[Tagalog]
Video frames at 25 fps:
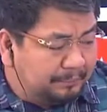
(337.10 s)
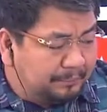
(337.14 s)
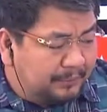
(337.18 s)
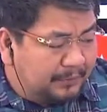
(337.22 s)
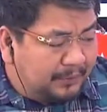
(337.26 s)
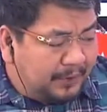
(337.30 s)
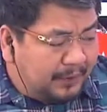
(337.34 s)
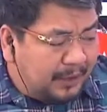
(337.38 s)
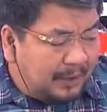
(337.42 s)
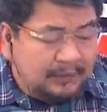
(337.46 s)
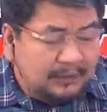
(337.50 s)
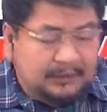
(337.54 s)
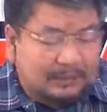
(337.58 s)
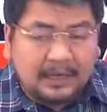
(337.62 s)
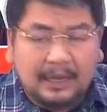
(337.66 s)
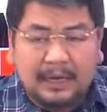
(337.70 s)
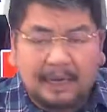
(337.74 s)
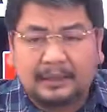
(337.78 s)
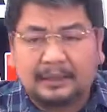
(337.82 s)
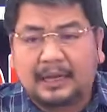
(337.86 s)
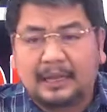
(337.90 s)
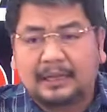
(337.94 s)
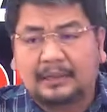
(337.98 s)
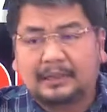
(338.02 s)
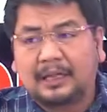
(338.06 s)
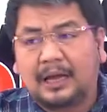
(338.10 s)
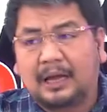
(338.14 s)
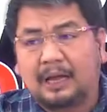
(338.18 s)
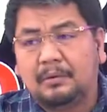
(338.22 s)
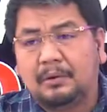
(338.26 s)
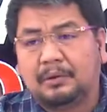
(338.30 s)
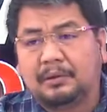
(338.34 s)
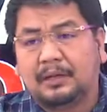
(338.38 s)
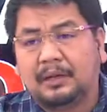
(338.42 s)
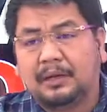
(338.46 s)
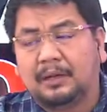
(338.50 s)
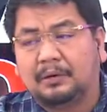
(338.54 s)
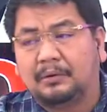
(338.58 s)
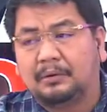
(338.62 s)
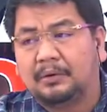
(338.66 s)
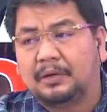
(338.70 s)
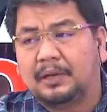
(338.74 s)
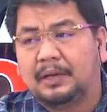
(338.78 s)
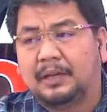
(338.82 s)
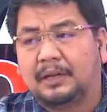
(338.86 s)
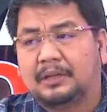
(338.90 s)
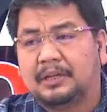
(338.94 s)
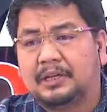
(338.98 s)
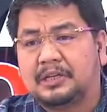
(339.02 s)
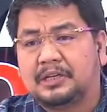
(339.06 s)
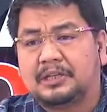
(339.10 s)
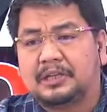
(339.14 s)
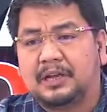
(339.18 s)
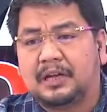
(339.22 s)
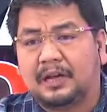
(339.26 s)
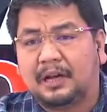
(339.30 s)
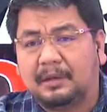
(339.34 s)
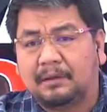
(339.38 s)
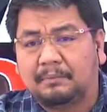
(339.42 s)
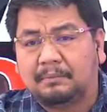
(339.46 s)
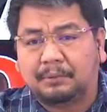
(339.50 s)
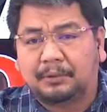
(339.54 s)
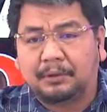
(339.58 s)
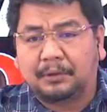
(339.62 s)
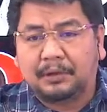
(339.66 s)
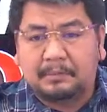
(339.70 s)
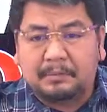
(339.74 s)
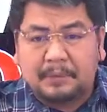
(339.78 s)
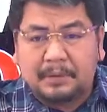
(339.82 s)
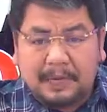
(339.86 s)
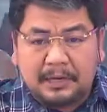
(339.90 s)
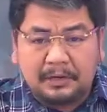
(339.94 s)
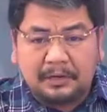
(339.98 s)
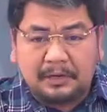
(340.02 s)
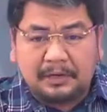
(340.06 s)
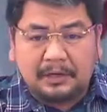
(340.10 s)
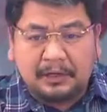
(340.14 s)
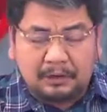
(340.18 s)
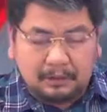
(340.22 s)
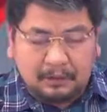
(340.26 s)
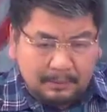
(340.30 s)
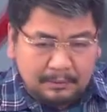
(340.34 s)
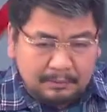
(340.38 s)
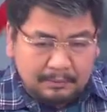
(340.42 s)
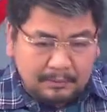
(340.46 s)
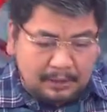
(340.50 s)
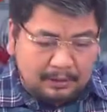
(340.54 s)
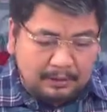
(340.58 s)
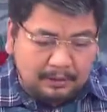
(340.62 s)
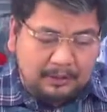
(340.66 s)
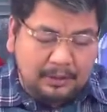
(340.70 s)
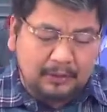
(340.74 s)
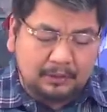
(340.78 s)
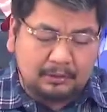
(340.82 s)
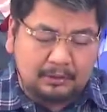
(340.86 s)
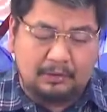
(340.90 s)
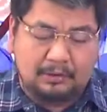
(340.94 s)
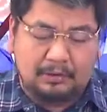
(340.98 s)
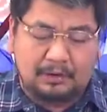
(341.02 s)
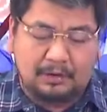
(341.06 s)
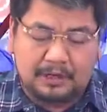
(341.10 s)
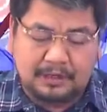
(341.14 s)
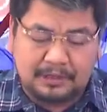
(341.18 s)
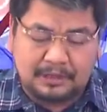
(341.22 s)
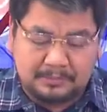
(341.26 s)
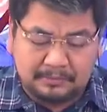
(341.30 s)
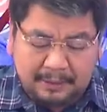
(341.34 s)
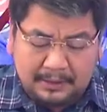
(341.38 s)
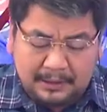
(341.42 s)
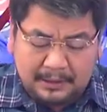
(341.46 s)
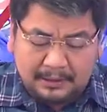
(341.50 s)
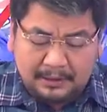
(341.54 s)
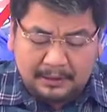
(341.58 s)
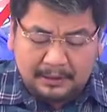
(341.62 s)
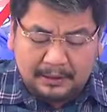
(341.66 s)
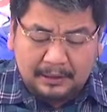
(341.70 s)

At uh, itatawag na lang ho natin sa kampo ni mayor, ni governor, ni congressman